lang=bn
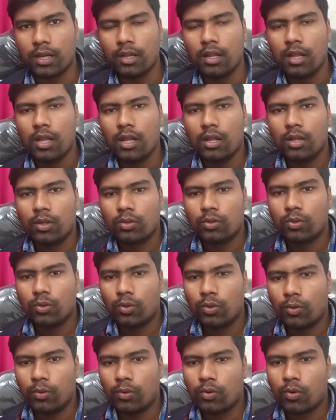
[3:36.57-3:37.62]
পারে তো
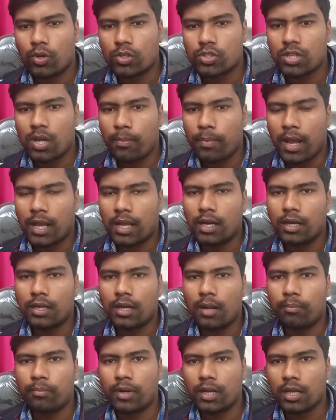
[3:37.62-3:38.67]
কষা
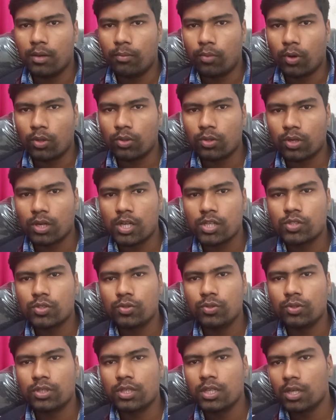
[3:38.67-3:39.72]
পায়খানাটা আপনাকে বন্ধ করার
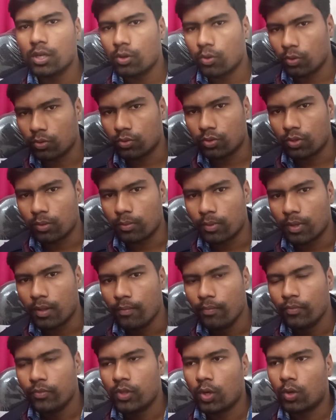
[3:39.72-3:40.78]
জন্য কী করতে হবে
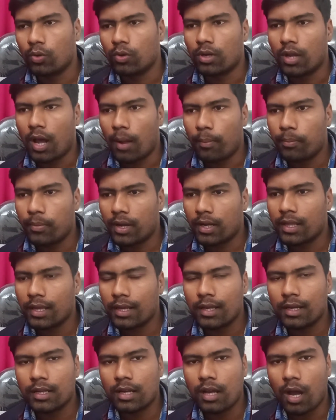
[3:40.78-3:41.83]
দেখুন আপনাকে
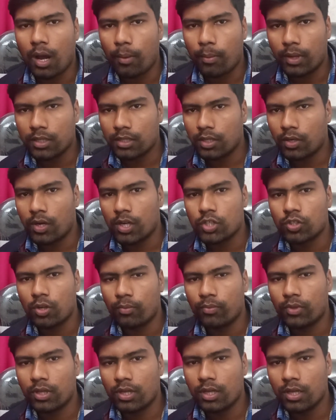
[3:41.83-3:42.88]
এখানে খাবার দাবার
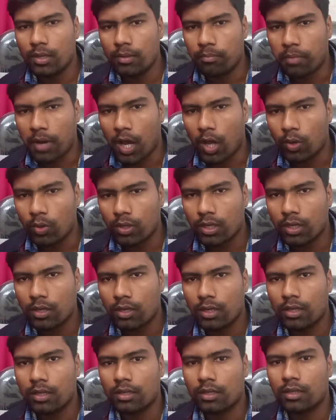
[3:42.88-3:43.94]
সবথেকে ভালো
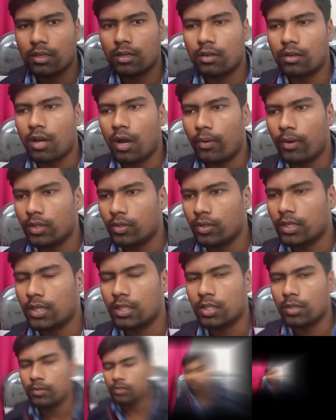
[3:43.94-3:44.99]
খাওয়া দাওয়ার
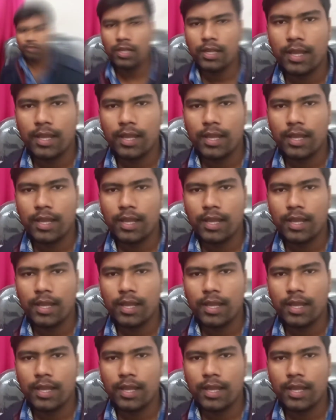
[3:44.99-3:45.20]
খেতে হবে